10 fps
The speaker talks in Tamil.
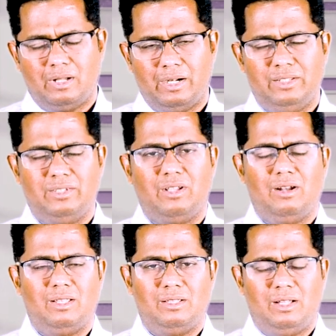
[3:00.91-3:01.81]
கடைசி
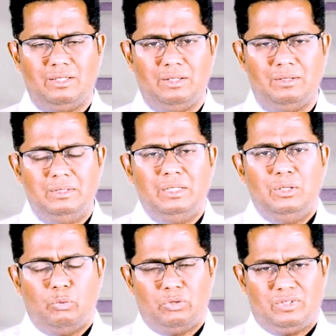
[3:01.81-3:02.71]
கால அந்த
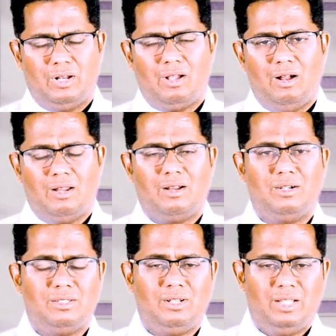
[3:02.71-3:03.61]
ஒரு சில
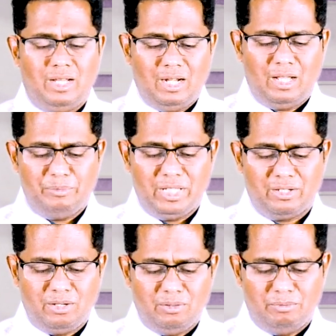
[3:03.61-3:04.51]
காலகட்டத்தில்
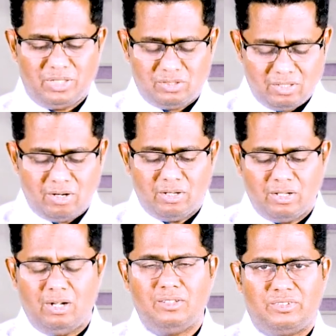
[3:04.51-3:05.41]
ஏழாமியர்கள் மற்ற
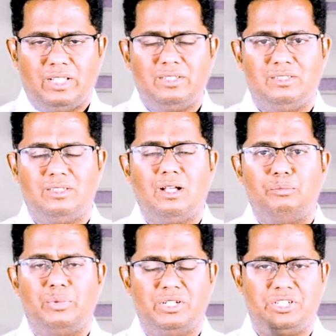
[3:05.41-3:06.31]
நாடுகள்லாம் சேர்ந்தது
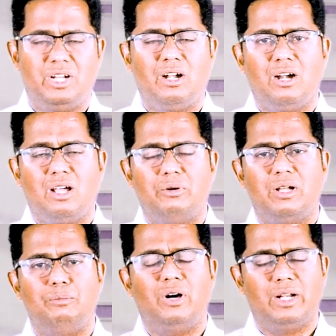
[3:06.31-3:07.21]
தான் பெர்ஷிய
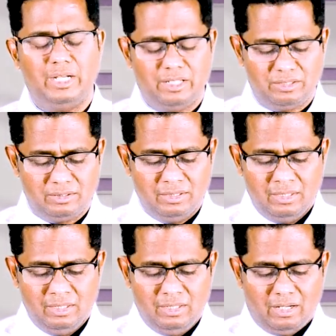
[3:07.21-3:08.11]
நாடாக மாறியது
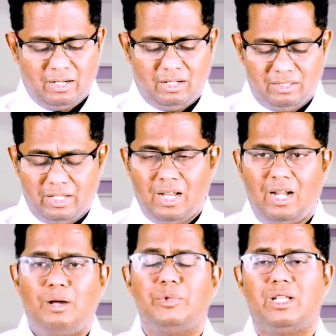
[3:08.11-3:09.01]
ஆனால் இந்த
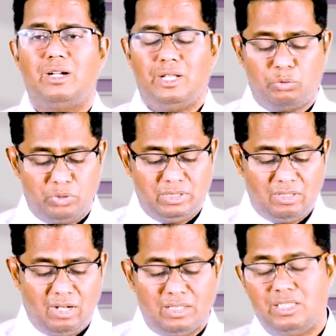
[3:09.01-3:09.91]
ஏழாமியர்களை
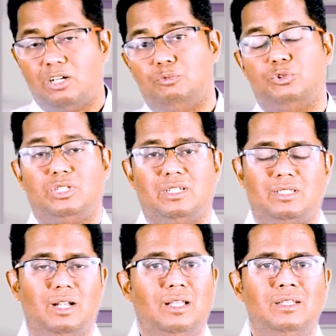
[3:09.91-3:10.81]
குறித்து ஆதியாகும்
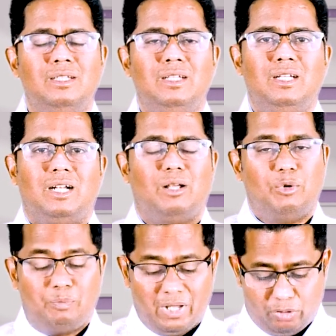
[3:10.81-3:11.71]
புத்தகத்தில்
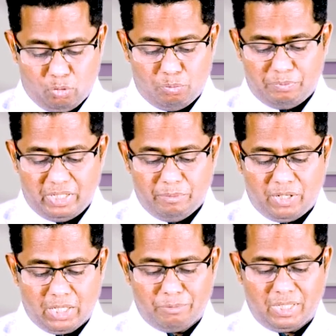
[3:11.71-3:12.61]
நம்ம பார்க்குறோம்
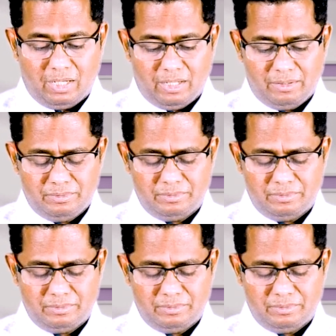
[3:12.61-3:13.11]
பிரியமானவர்களே